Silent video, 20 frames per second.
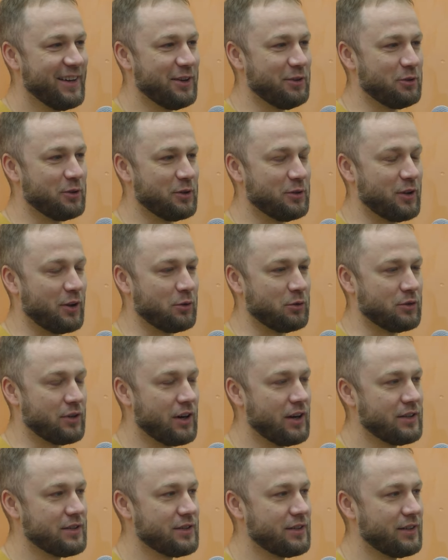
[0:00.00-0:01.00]
Вот так вот
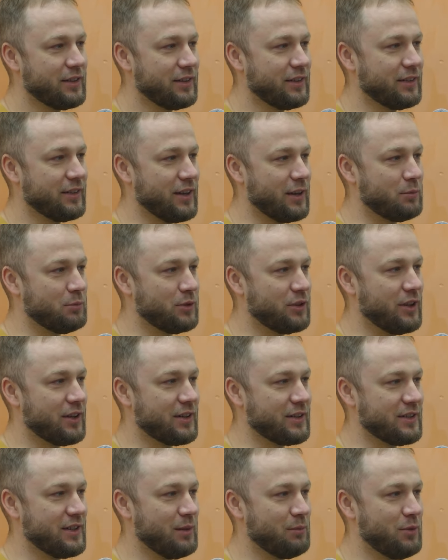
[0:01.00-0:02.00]
раз, как бы, да,
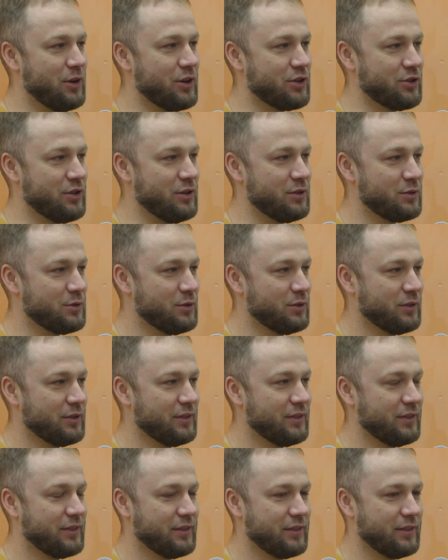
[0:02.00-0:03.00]
расслабляешь лицо,
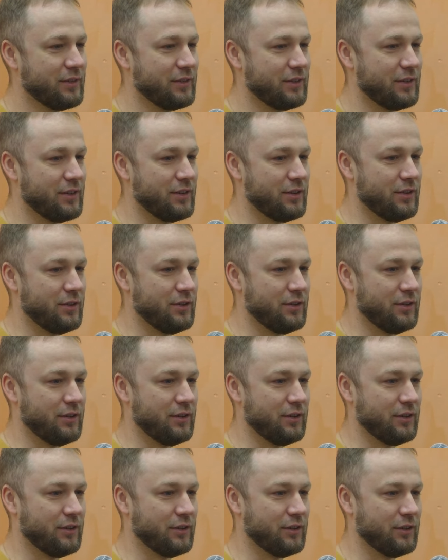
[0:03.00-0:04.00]

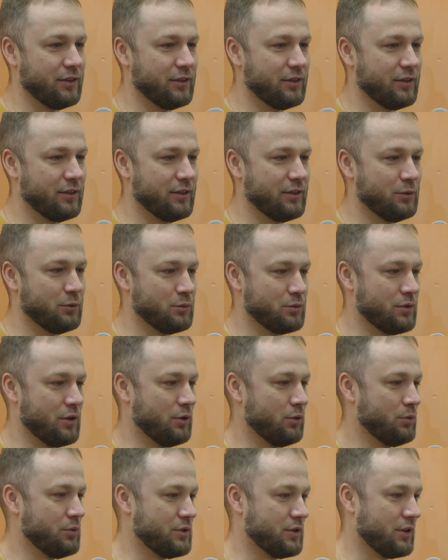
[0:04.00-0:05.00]
и, ну,
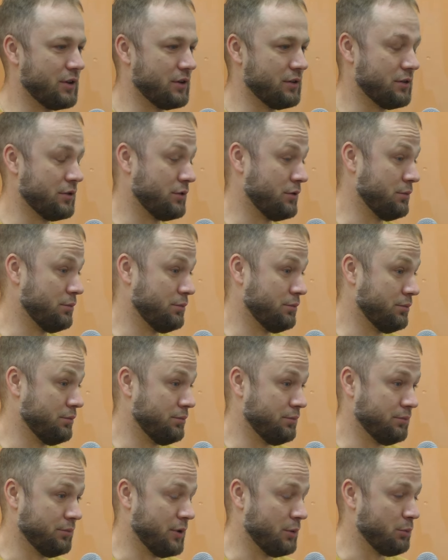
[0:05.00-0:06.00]
становится гораздо,
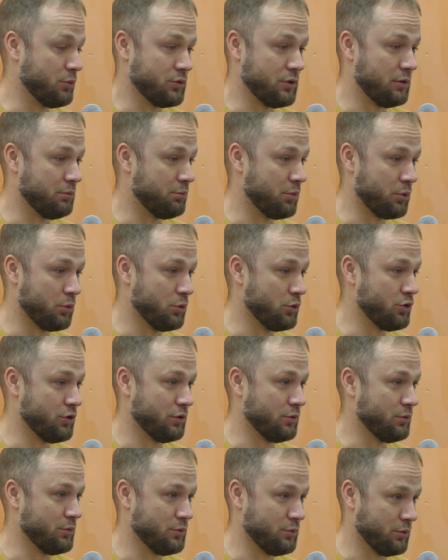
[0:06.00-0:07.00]
на мой взгляд,
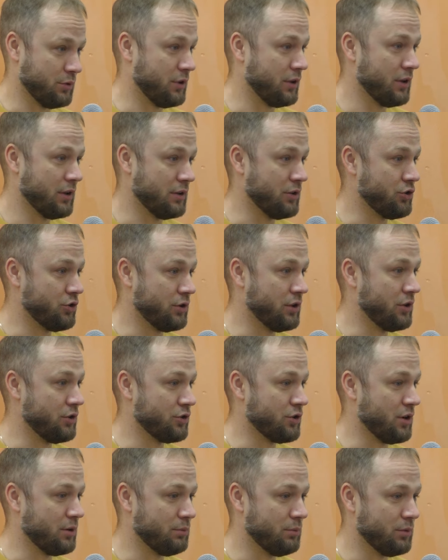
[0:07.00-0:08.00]
проще. То есть вот тогда
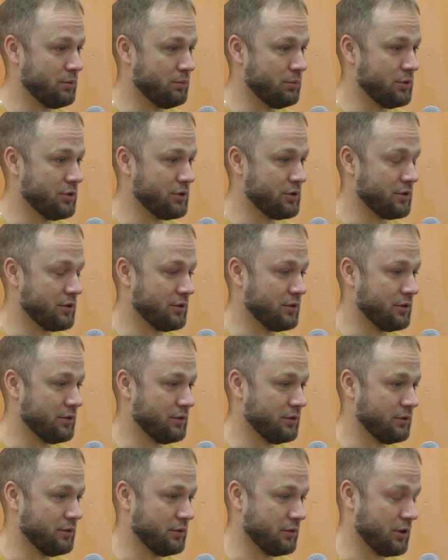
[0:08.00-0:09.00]
начинаешь как бы
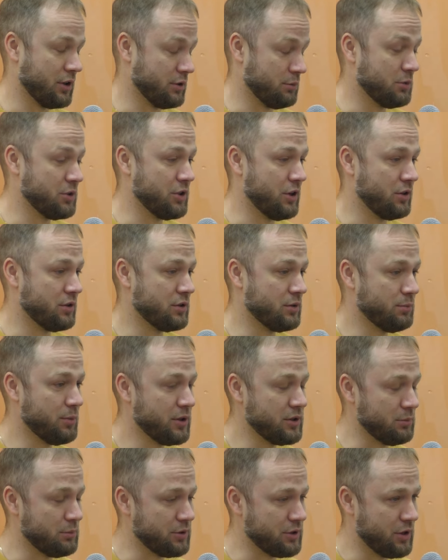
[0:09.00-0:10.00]
быстро, гораздо быстрее
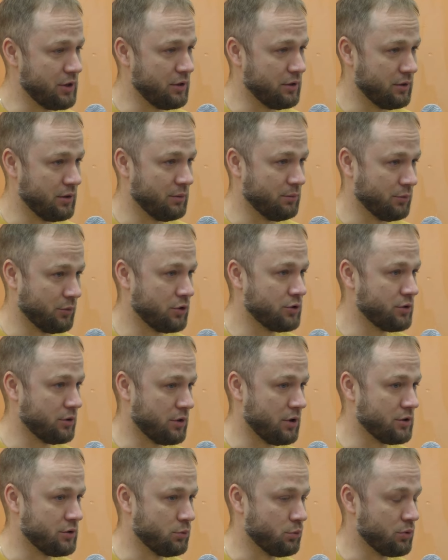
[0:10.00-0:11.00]
засыпать, быстрее там
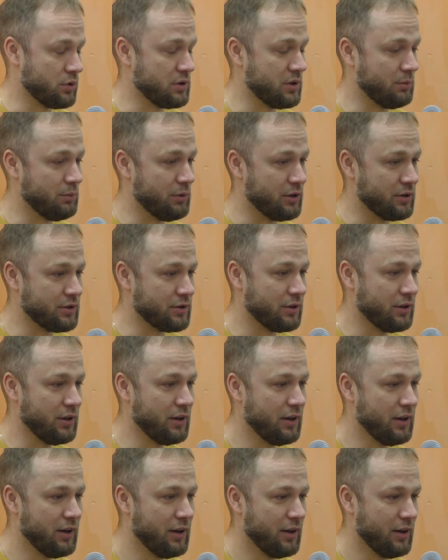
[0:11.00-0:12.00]
ко сну расслабляться.
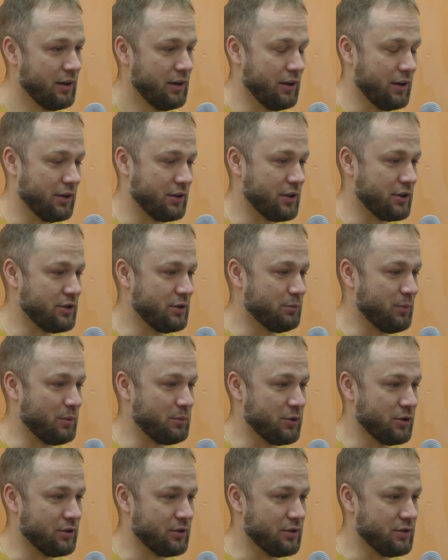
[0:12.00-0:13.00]
Это один
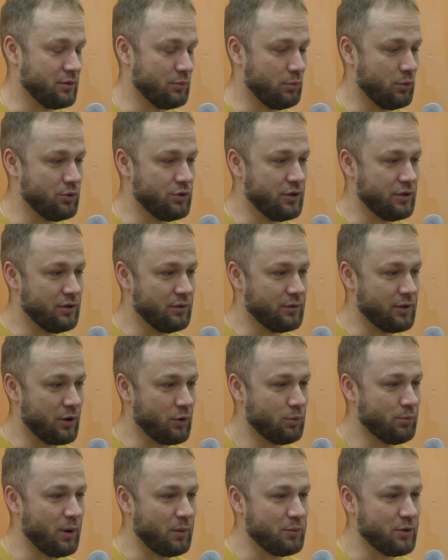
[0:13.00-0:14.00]
момент из наблюдений.
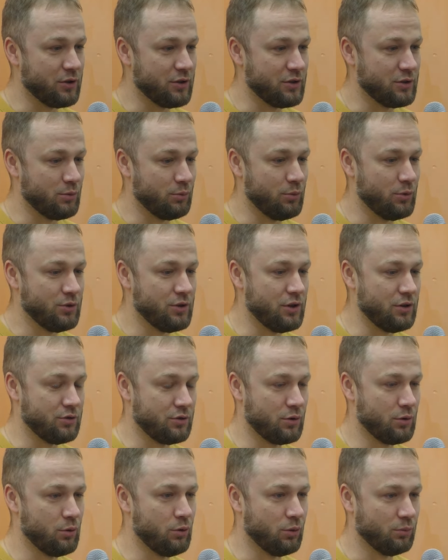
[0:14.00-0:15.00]
Второй момент из наблюдений
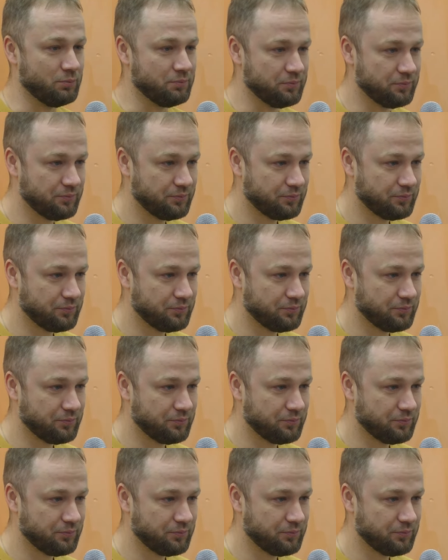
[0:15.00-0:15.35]
за рулем.